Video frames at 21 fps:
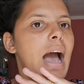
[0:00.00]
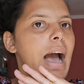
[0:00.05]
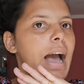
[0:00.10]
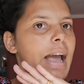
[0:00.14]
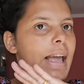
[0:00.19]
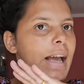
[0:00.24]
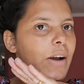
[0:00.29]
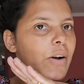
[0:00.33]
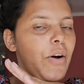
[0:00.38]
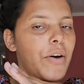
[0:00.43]

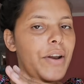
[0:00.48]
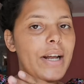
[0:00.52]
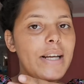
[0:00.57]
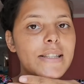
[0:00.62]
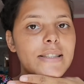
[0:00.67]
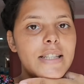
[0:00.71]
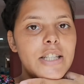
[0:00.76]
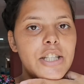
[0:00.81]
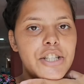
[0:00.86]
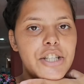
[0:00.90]
Aí agora,
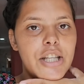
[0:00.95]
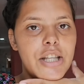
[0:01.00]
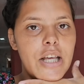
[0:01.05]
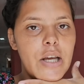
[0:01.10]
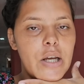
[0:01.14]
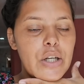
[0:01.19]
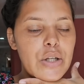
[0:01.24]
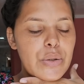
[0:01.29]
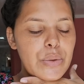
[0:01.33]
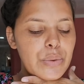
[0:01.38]
antes de
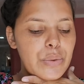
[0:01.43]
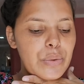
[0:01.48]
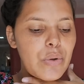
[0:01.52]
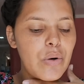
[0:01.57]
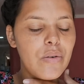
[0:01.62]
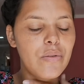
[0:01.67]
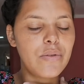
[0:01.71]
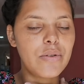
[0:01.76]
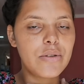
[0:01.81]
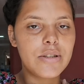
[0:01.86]
estender junto
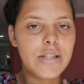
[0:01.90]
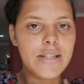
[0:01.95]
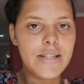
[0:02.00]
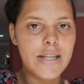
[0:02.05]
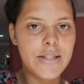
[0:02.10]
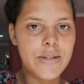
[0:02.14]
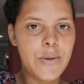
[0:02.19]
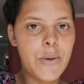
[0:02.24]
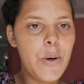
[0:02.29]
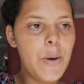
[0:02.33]
com vocês
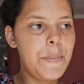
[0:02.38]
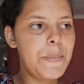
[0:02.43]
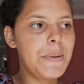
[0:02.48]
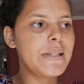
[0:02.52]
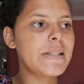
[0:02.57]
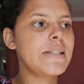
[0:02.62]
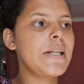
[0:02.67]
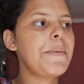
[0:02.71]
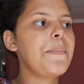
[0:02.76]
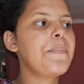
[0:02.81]
as
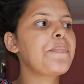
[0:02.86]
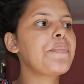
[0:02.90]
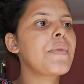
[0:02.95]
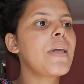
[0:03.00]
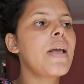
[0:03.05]
roupas, né?